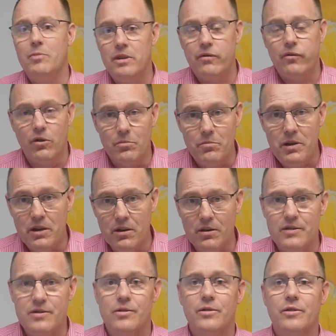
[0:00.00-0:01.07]
nicht von mir,
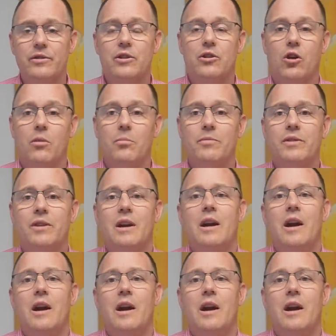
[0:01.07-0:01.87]
sondern die kommt